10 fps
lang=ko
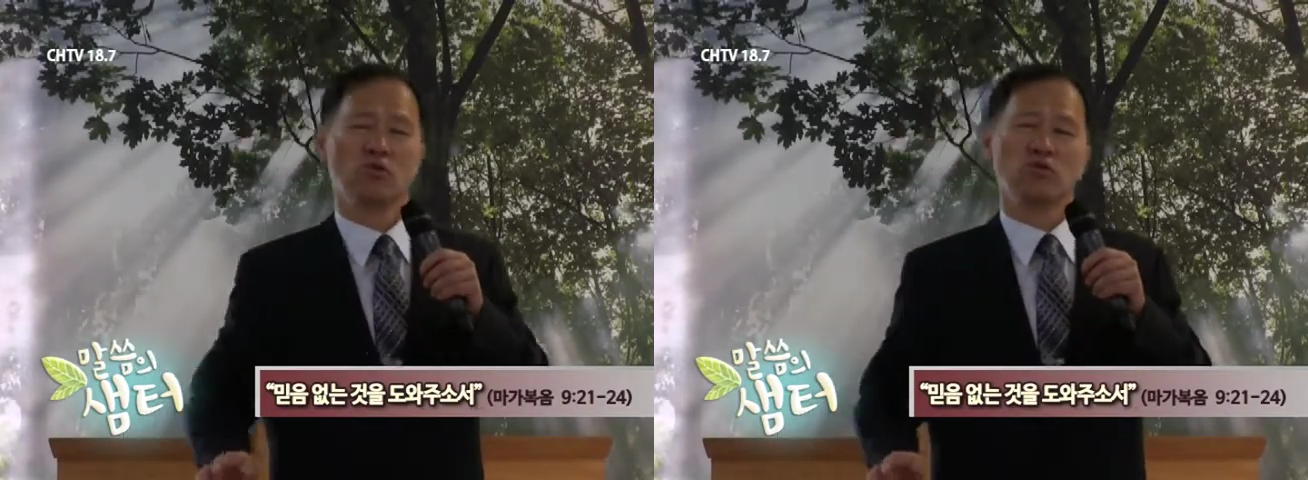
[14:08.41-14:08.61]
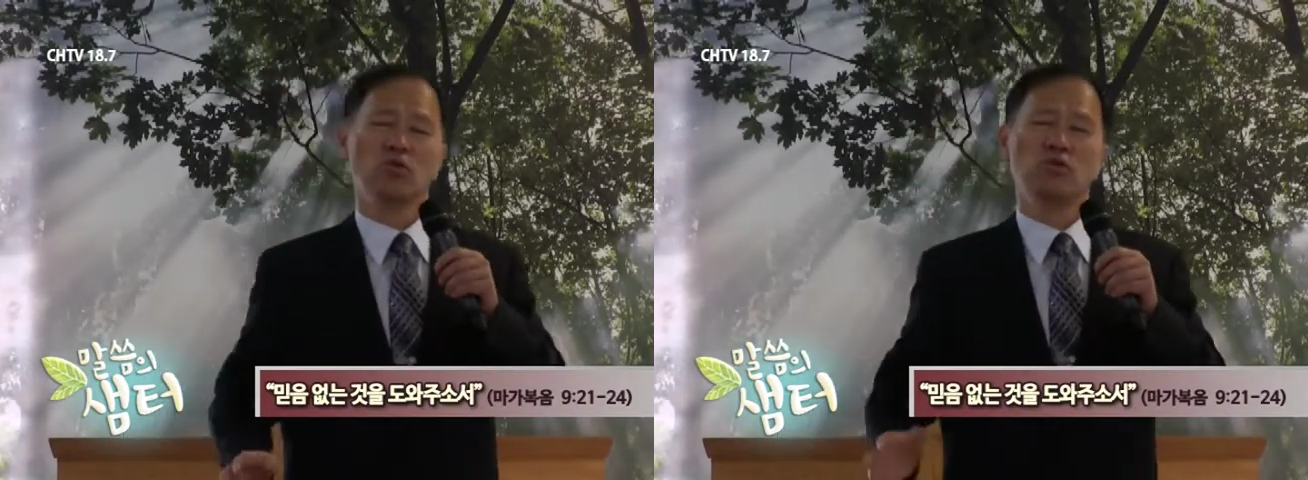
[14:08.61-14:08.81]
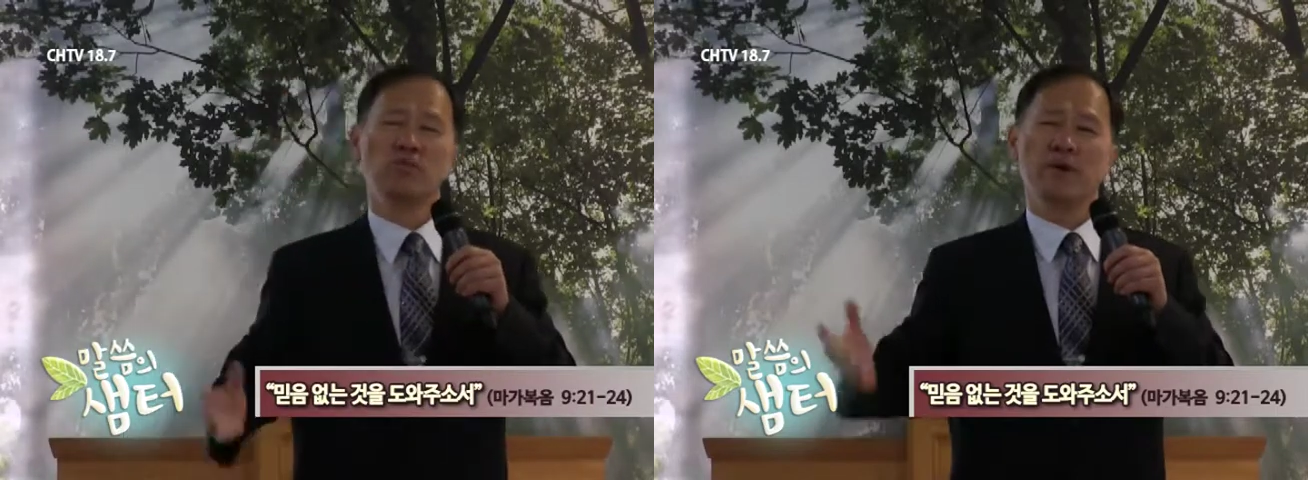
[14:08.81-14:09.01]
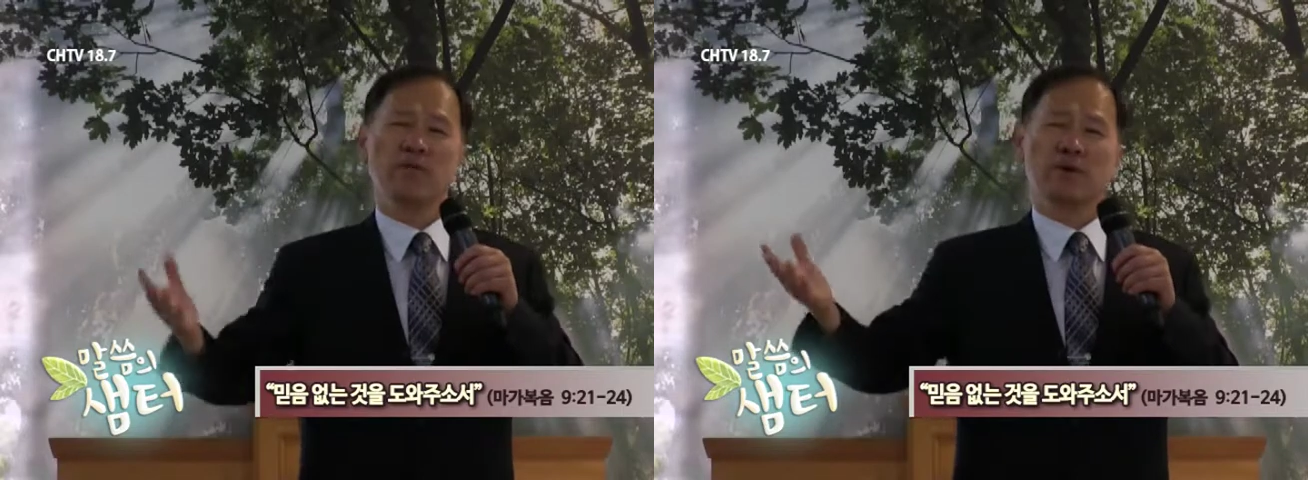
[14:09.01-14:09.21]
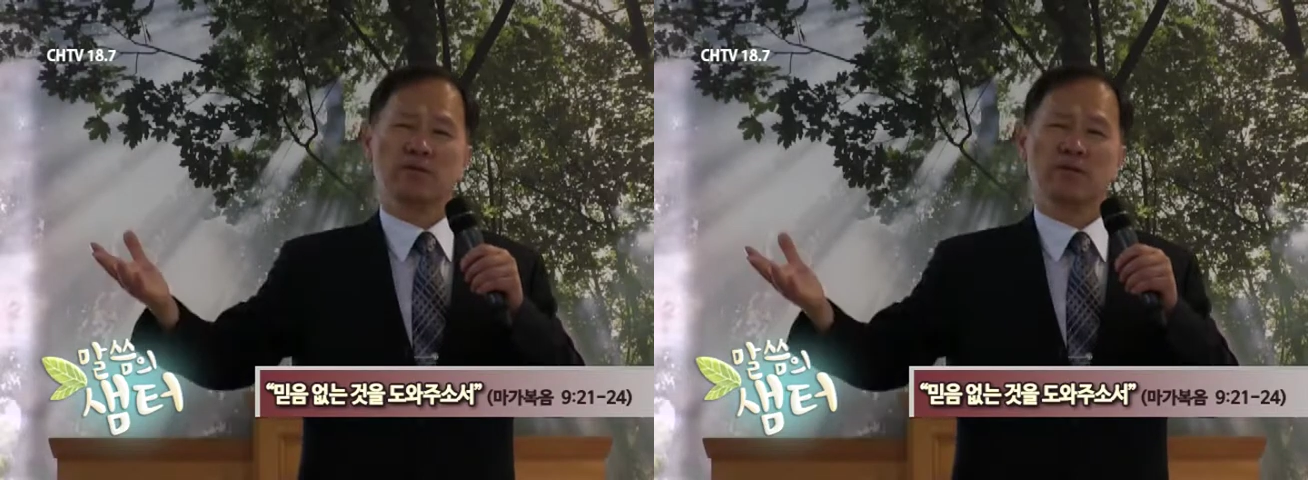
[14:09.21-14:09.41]
요즘에
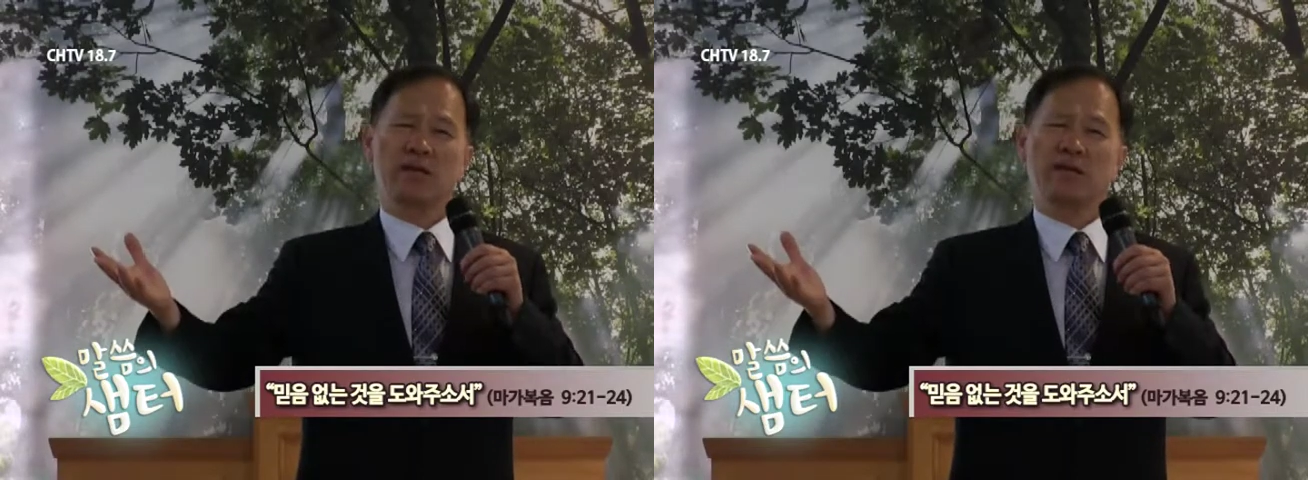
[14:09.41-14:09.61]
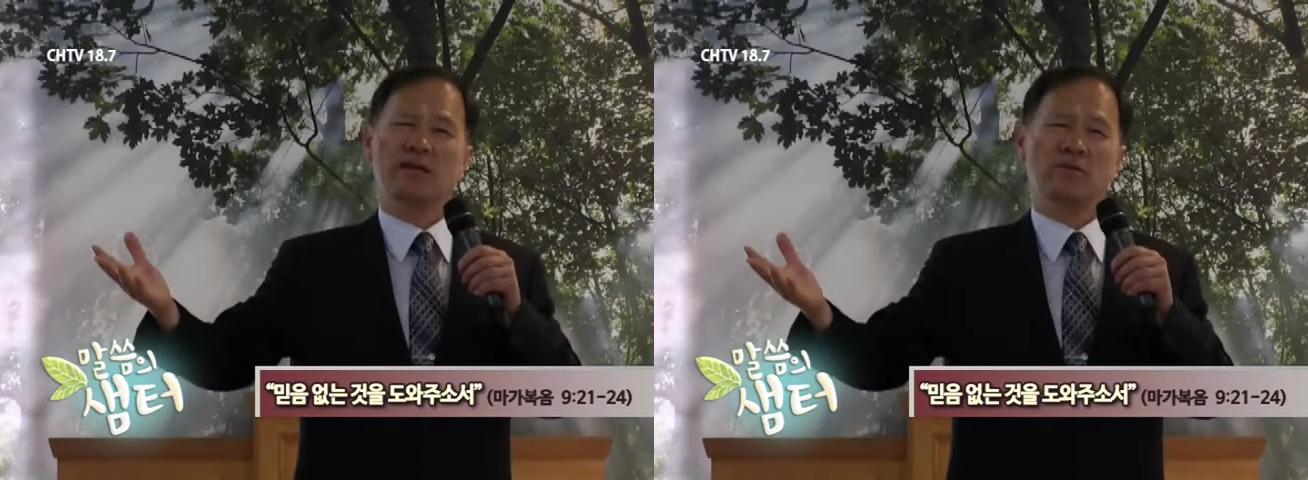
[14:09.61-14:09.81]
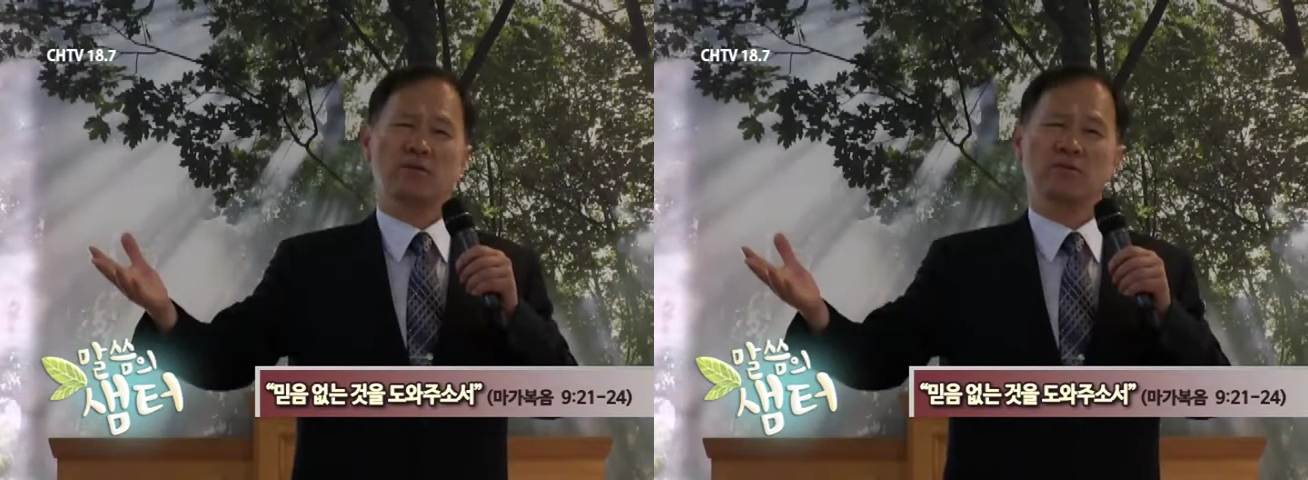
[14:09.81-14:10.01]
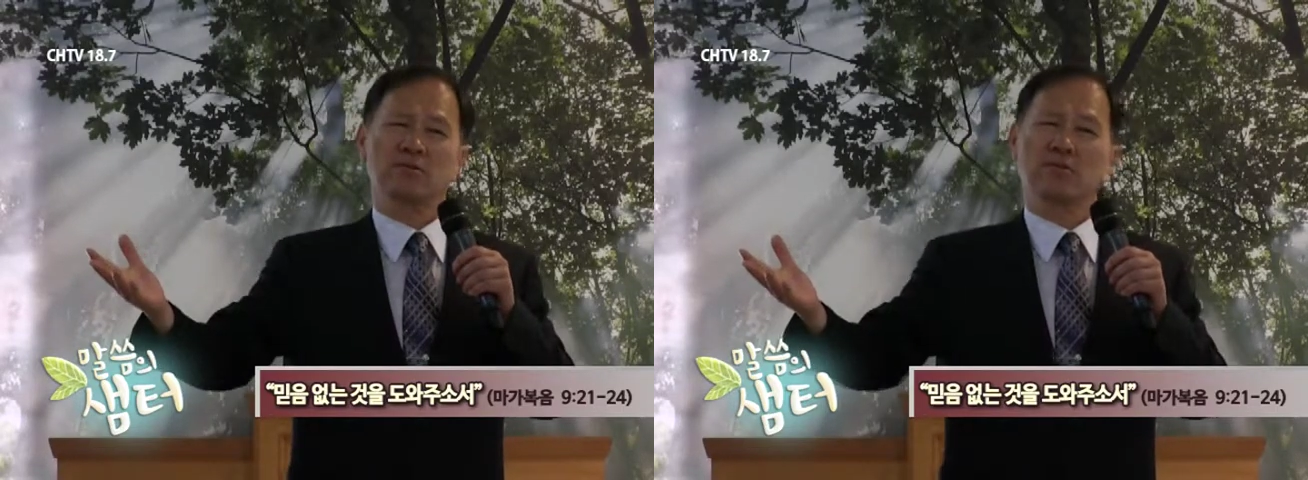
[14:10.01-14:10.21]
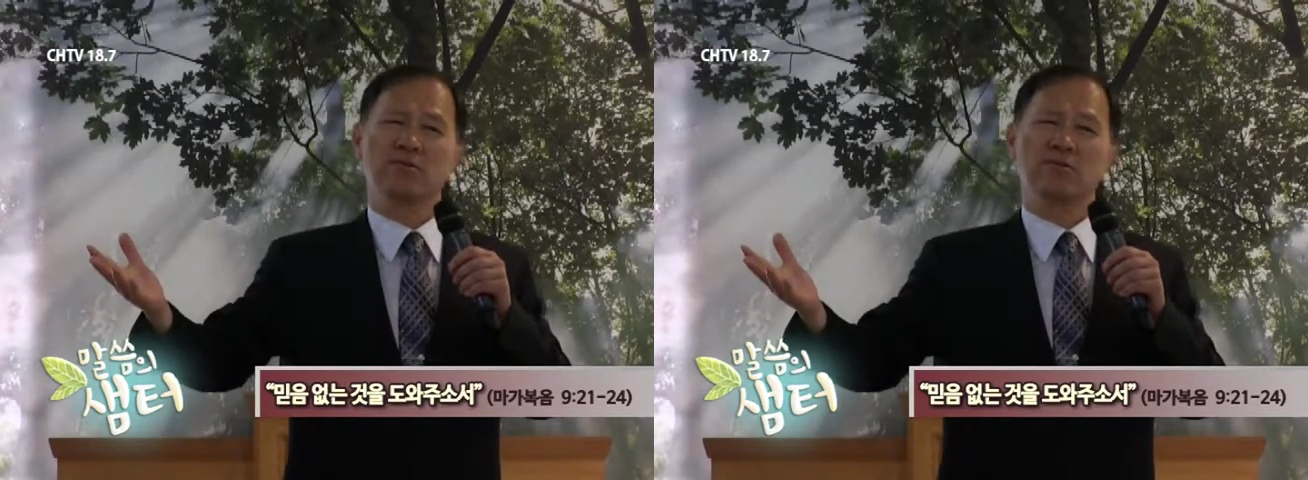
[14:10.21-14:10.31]
와서 깨달았는데